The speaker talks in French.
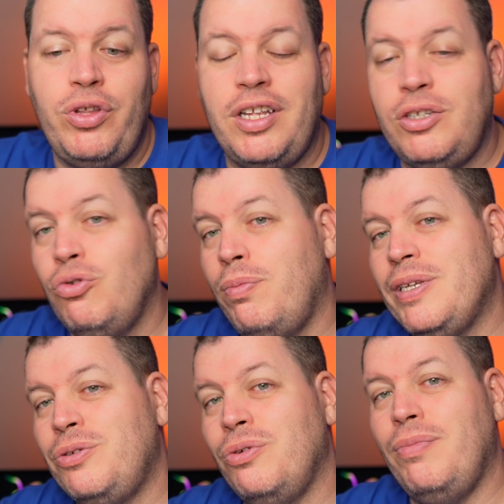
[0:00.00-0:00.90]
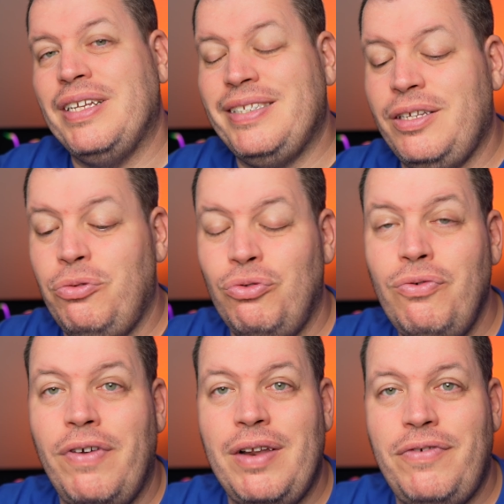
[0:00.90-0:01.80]
une addiction parce que bah, c'est une
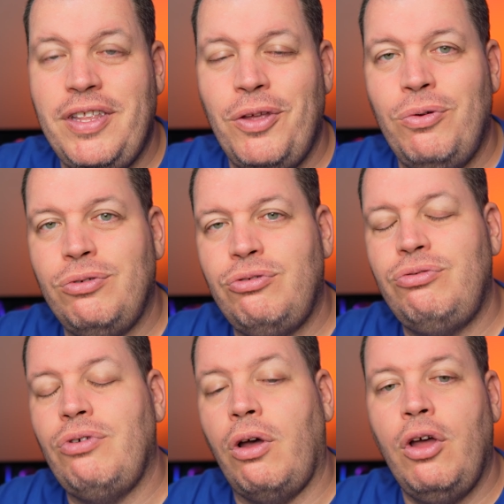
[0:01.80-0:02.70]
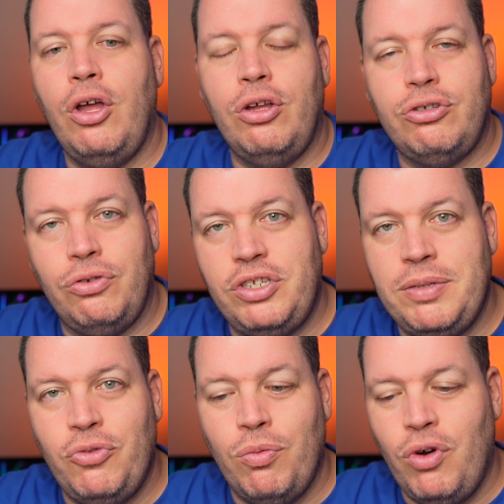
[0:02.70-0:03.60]
nouvelle vidéo sur ce
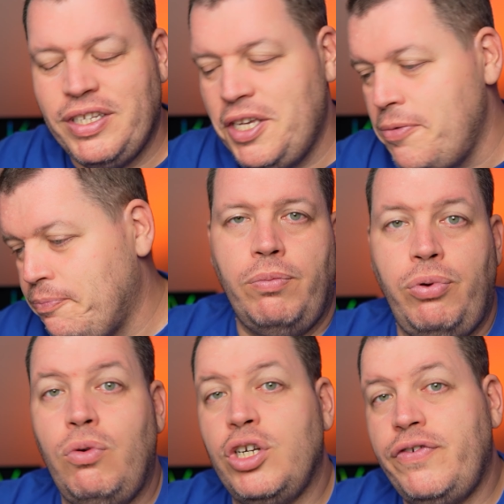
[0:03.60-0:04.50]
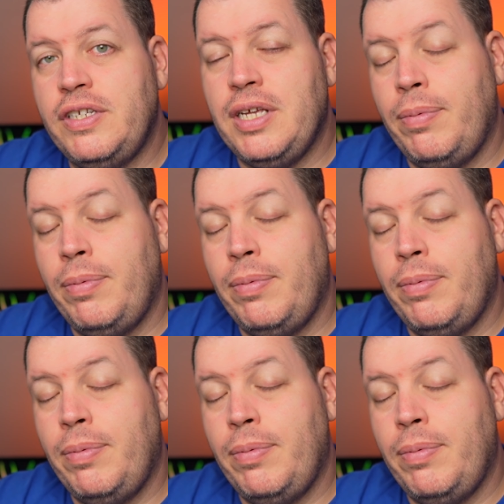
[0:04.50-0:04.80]
type de boîtier. Pourquoi je fais ça